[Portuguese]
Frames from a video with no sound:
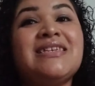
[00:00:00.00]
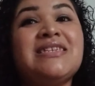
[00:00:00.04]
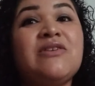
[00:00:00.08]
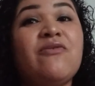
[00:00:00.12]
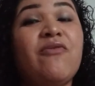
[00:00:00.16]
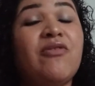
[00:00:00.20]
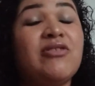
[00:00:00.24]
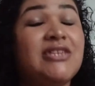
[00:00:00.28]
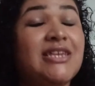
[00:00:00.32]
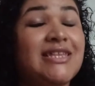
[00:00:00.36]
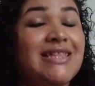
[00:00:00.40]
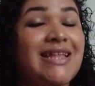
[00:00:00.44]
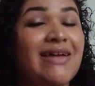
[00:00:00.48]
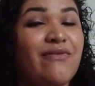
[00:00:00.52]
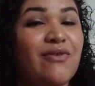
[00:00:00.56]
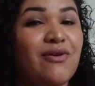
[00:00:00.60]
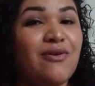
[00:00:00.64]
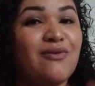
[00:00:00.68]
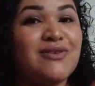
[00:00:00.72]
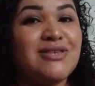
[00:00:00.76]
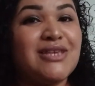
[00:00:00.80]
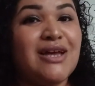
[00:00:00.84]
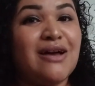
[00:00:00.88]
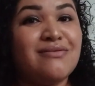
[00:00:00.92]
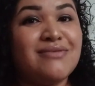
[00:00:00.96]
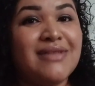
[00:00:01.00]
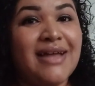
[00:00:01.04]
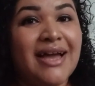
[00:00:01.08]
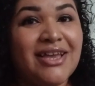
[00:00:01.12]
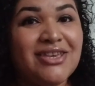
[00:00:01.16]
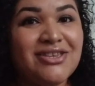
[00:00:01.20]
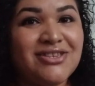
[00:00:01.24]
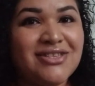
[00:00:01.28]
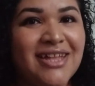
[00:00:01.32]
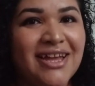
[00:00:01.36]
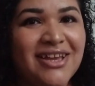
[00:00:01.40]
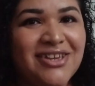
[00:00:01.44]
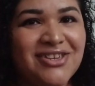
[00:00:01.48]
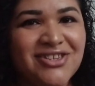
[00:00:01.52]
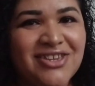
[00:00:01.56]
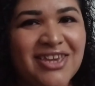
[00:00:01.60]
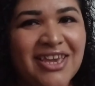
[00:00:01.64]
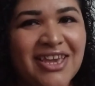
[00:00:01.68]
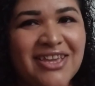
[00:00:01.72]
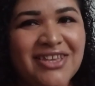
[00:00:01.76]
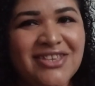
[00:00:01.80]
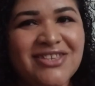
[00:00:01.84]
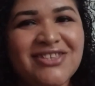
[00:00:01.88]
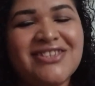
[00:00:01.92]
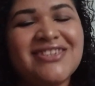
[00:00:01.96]
Se você tava com saudade da
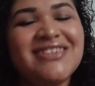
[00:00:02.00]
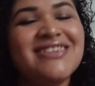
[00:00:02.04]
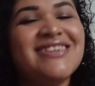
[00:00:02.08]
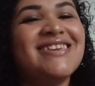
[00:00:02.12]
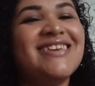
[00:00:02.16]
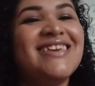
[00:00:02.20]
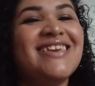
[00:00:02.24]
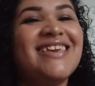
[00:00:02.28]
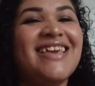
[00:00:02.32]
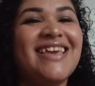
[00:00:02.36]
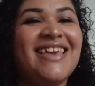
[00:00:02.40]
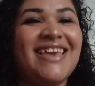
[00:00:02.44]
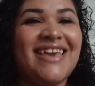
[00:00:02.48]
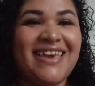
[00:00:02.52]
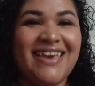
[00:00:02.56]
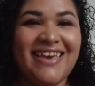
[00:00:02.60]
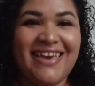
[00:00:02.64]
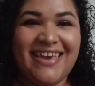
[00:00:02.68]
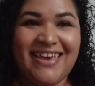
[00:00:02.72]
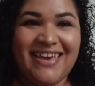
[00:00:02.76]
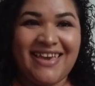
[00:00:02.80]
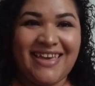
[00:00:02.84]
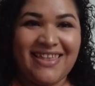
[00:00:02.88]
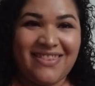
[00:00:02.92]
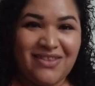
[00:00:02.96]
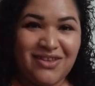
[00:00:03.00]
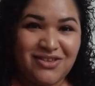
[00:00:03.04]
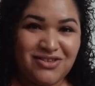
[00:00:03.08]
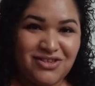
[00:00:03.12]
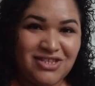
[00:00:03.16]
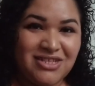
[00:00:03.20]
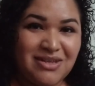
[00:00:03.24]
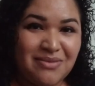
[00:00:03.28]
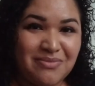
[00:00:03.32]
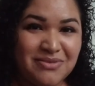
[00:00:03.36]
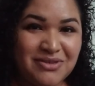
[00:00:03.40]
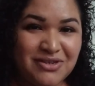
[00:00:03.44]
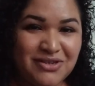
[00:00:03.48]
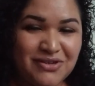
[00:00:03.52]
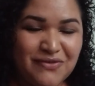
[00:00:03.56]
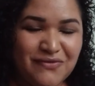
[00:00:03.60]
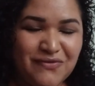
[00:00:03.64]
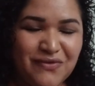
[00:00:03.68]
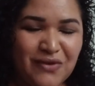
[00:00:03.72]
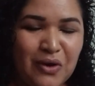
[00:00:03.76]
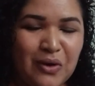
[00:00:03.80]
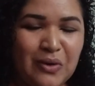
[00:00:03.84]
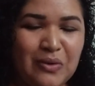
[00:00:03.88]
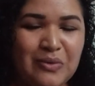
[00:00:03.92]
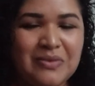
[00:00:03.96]
gente, é, nós estamos de
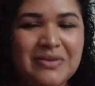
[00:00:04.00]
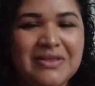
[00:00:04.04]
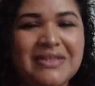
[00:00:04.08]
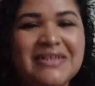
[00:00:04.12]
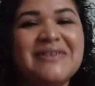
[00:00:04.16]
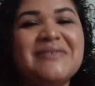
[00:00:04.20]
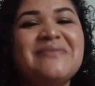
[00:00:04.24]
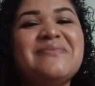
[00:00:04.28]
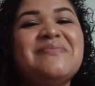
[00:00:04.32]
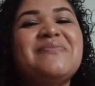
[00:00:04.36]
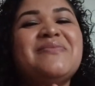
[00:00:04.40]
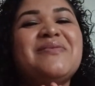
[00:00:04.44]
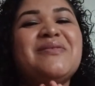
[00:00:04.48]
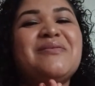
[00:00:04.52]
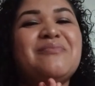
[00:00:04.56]
volta.